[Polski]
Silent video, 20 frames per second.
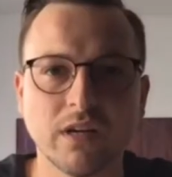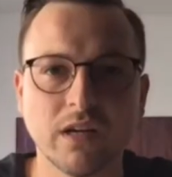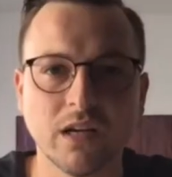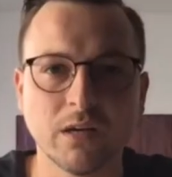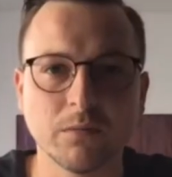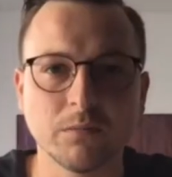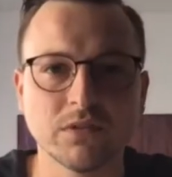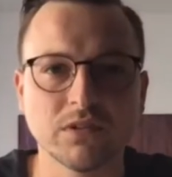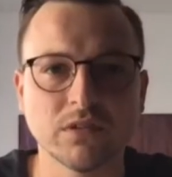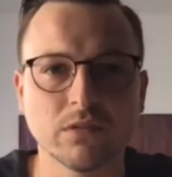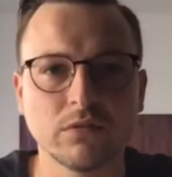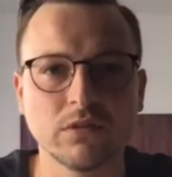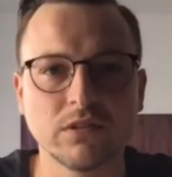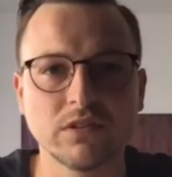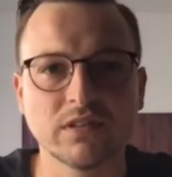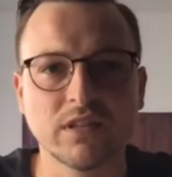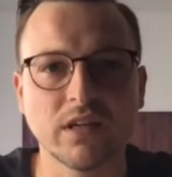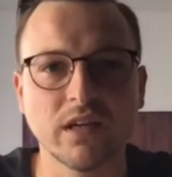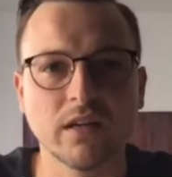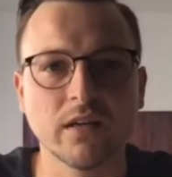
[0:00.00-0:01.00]
w Arabii
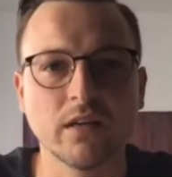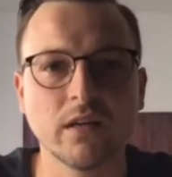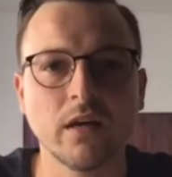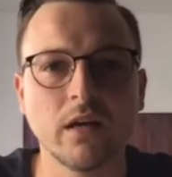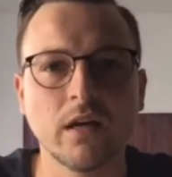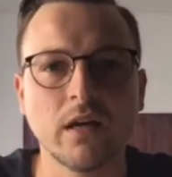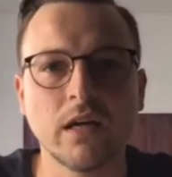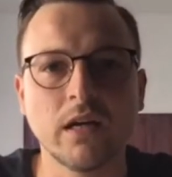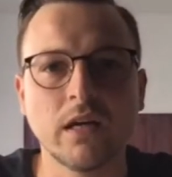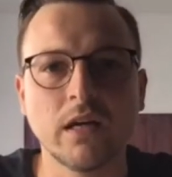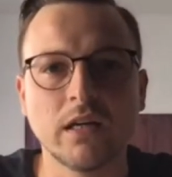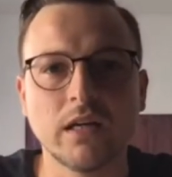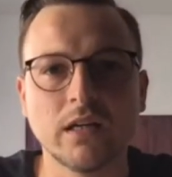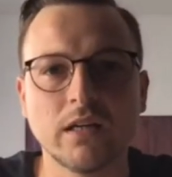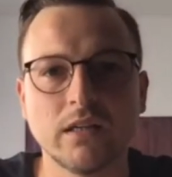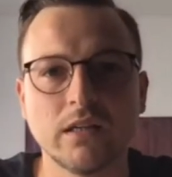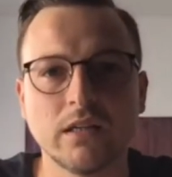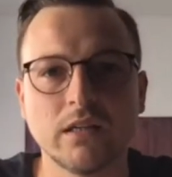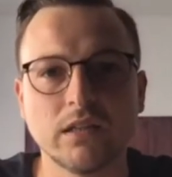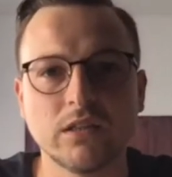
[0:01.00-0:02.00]
Saudyjskiej,
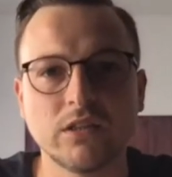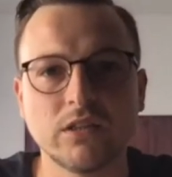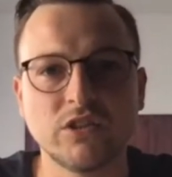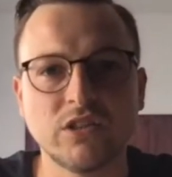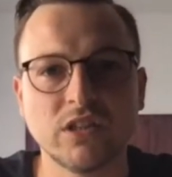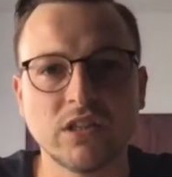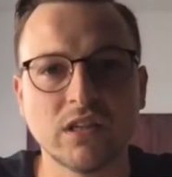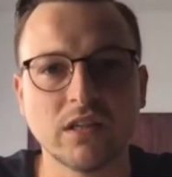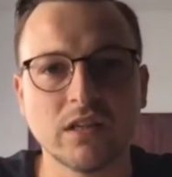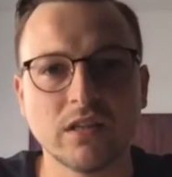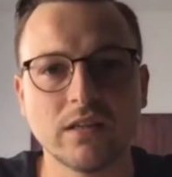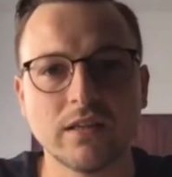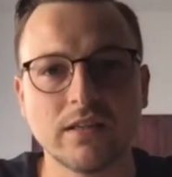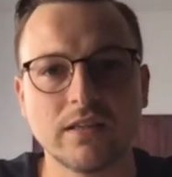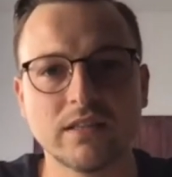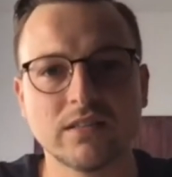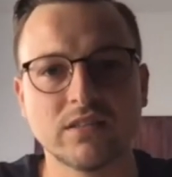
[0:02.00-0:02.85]
gdzie